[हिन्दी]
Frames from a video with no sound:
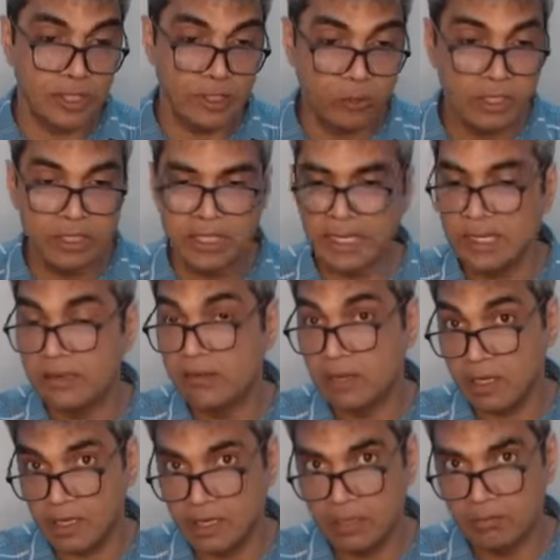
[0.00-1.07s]
अनोइंग रहने
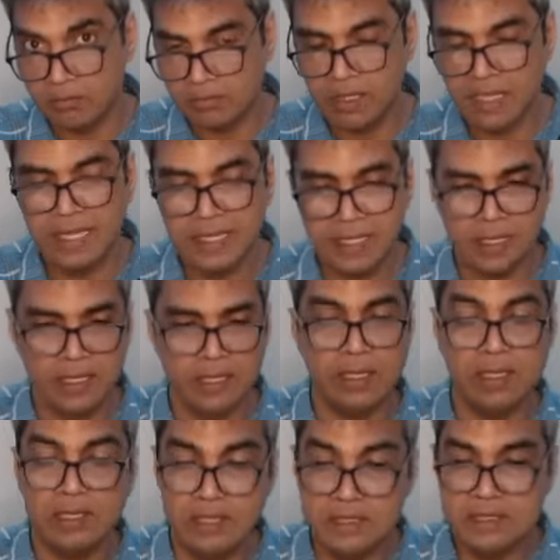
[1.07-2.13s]
वाला है ब्लैक के लिए
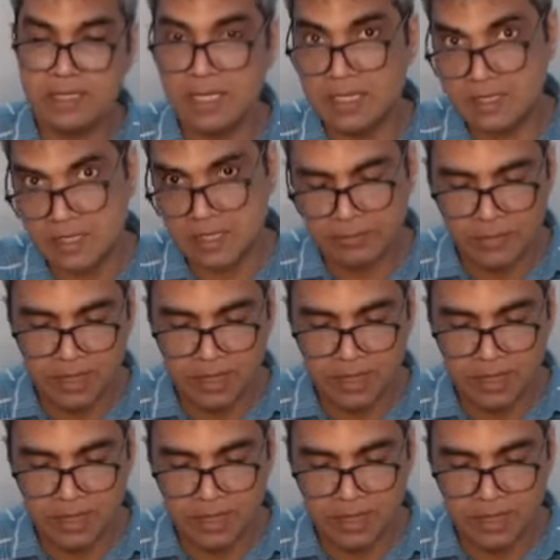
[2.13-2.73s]
किस तरह से आप